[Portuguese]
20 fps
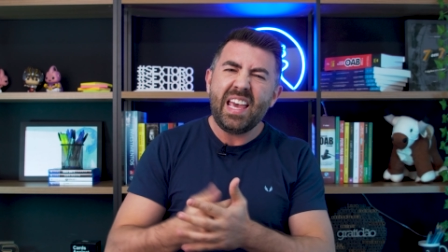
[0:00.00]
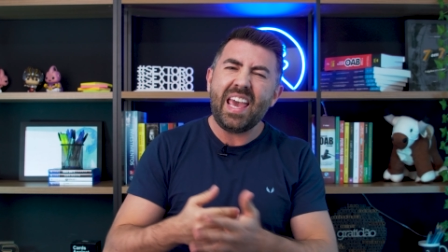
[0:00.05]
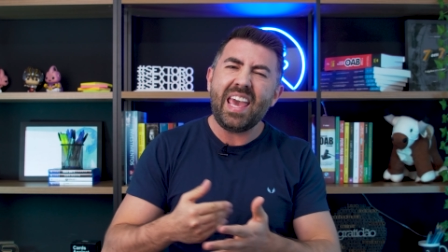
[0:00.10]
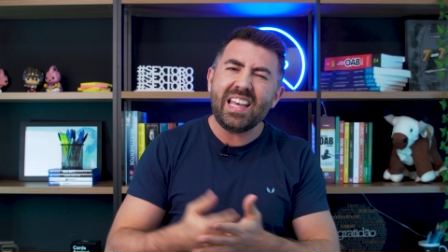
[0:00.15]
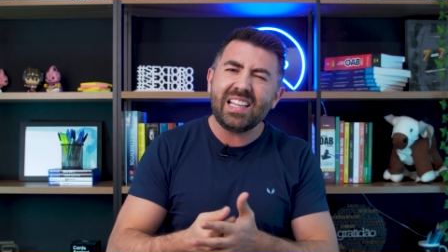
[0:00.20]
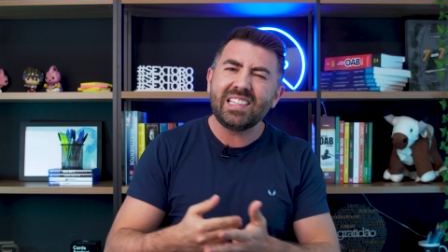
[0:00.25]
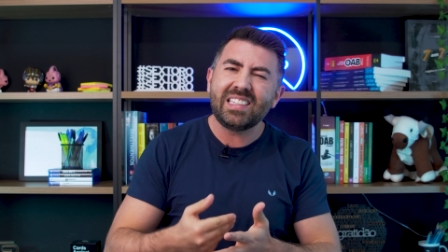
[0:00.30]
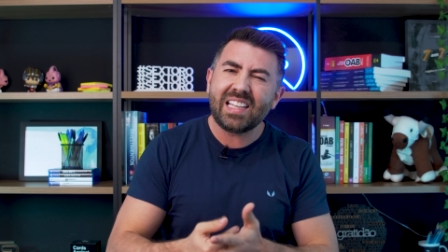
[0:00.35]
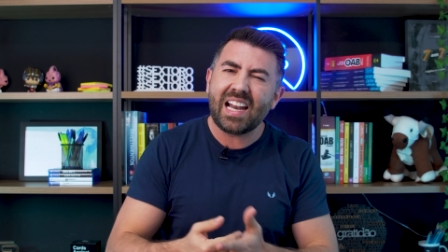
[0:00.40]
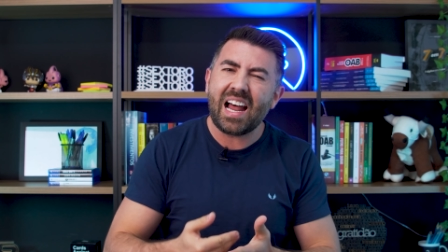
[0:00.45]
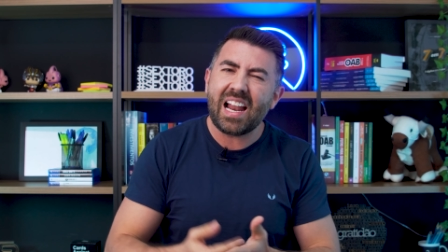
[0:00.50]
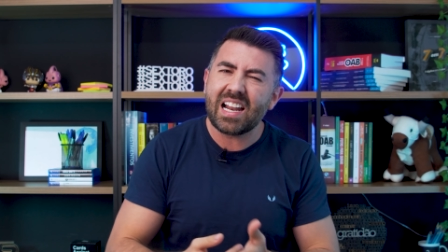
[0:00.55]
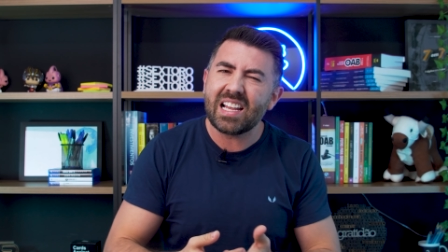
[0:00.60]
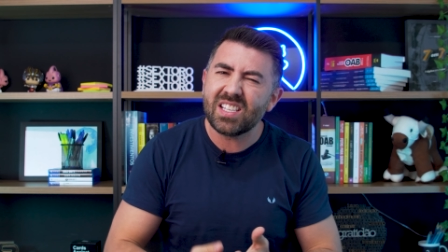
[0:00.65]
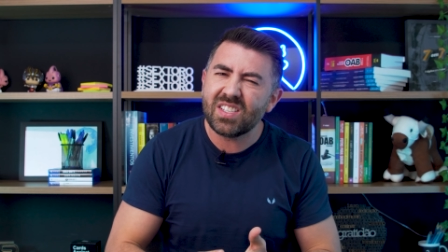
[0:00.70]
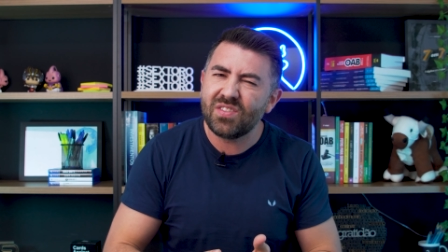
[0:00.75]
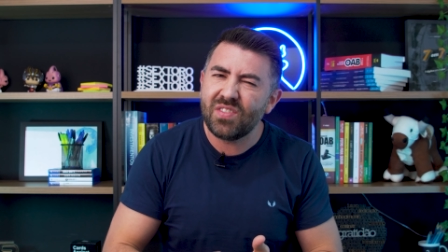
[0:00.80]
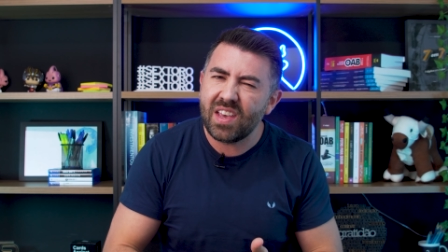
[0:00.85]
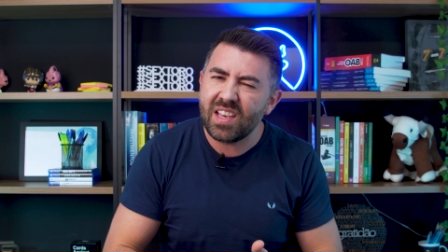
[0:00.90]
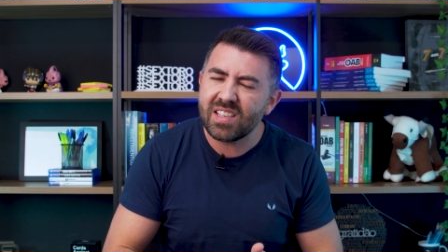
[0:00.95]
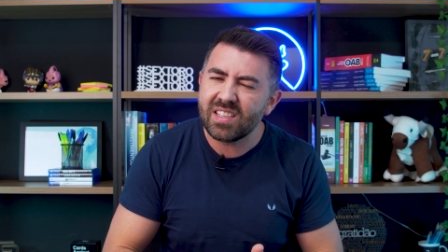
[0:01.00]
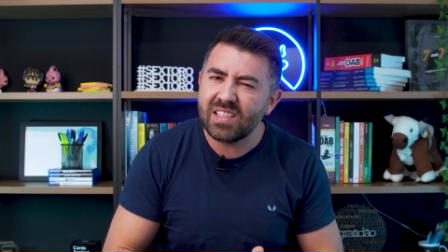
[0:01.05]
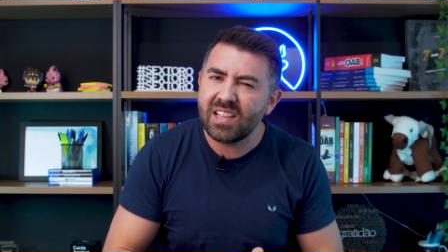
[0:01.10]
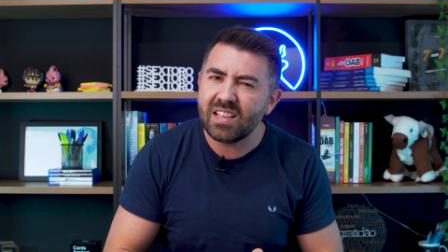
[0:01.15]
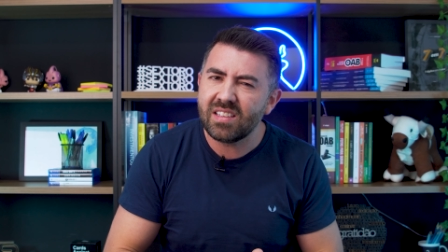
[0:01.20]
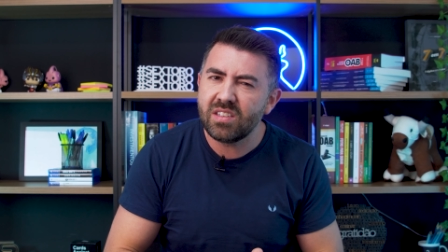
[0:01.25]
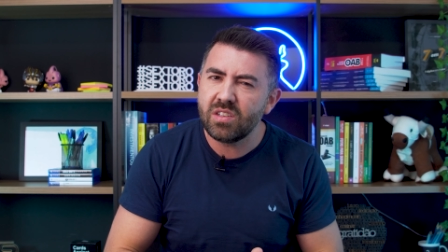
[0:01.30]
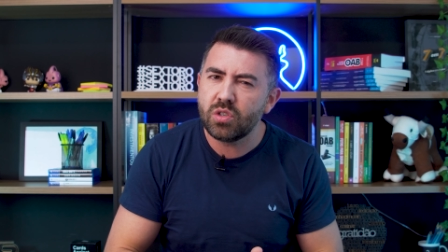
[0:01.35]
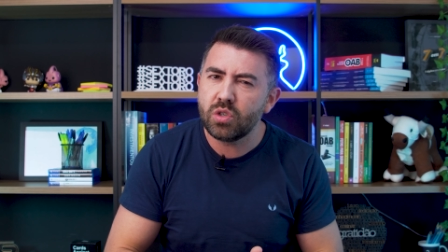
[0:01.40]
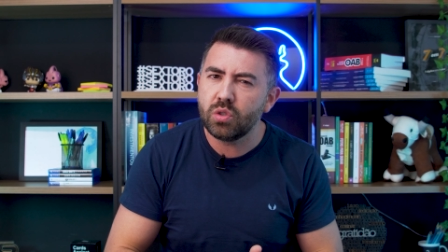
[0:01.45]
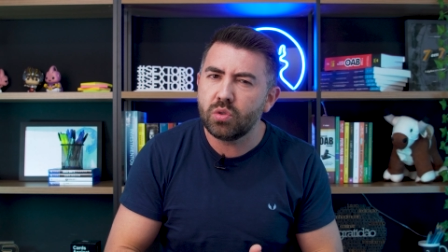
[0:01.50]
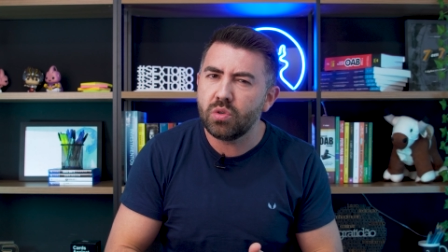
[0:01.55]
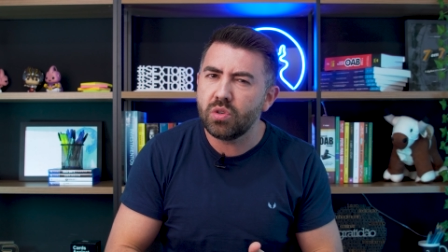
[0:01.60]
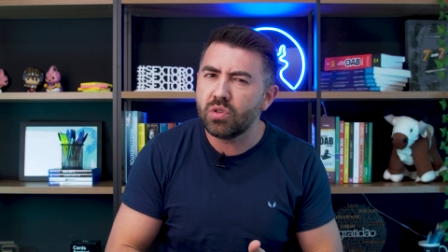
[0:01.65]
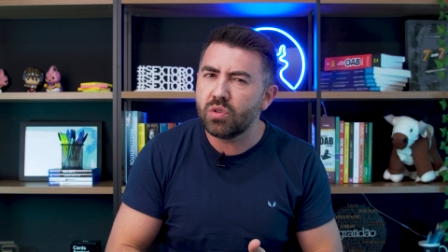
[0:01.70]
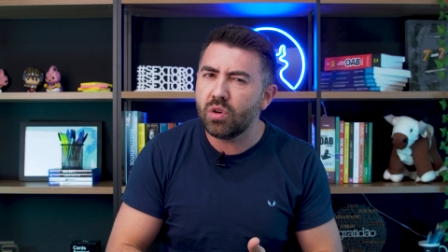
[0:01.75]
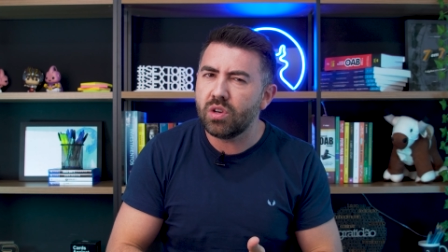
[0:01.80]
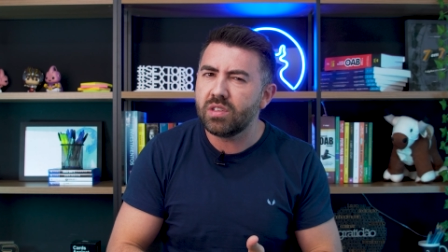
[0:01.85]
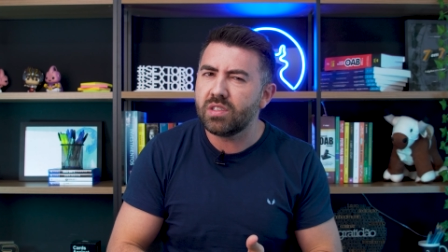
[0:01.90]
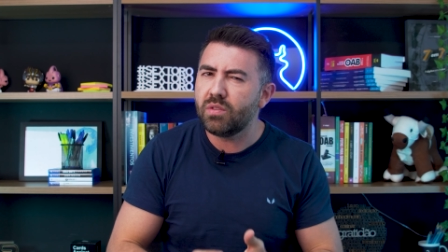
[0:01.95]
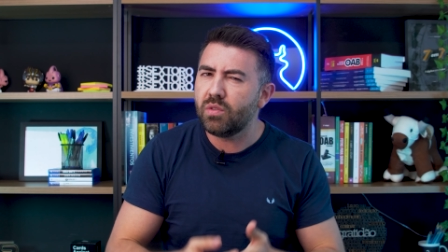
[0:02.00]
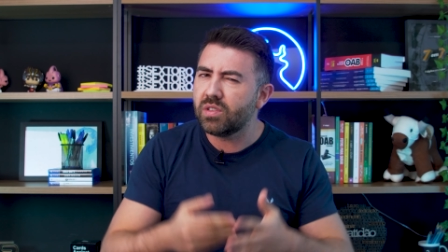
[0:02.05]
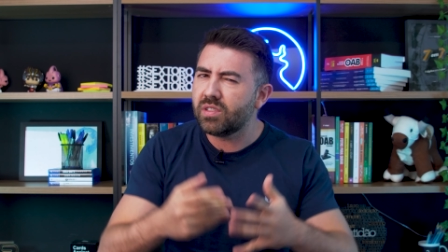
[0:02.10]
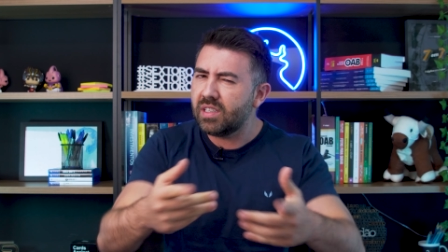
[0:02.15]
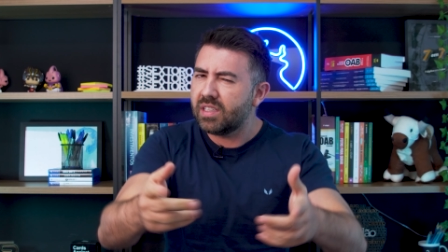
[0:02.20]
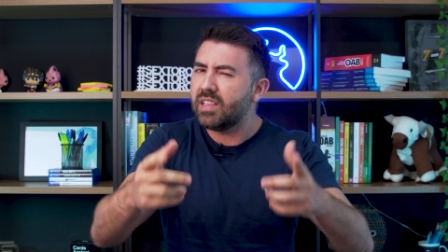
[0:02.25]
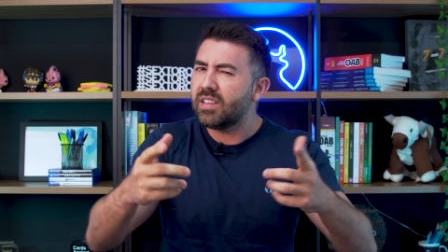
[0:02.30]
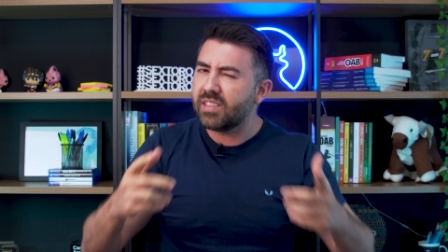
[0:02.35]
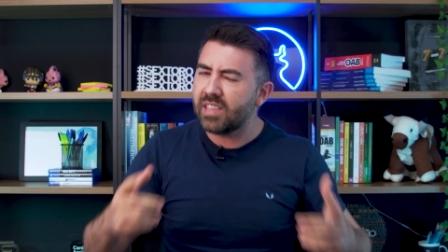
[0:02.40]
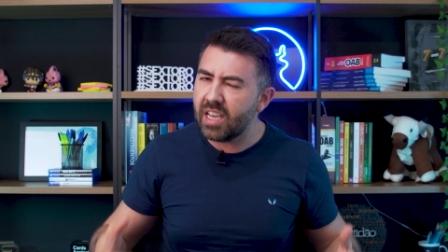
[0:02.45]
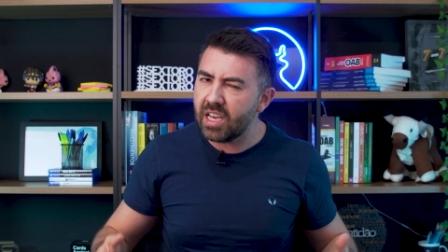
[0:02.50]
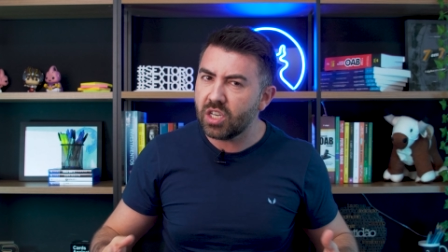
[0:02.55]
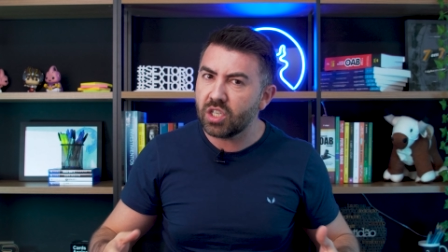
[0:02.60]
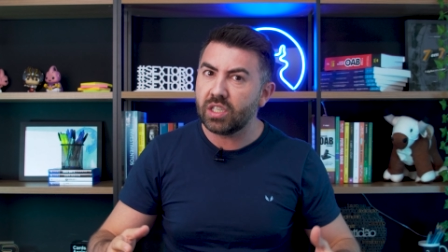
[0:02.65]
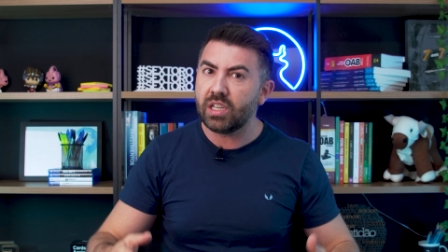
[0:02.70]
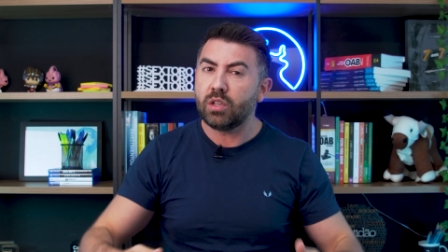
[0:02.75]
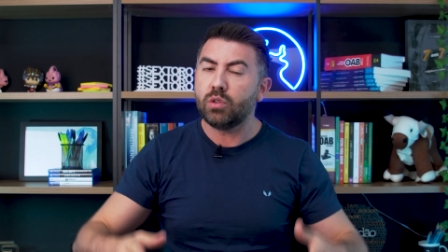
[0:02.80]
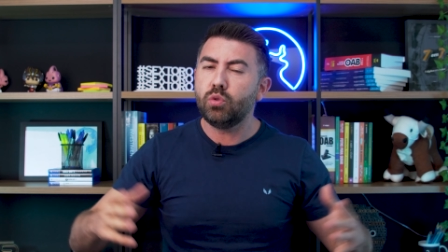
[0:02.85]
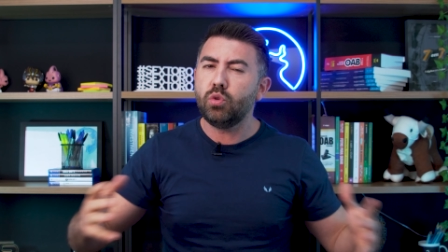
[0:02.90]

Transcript: entrar às vezes nas instituições que você deseja, né?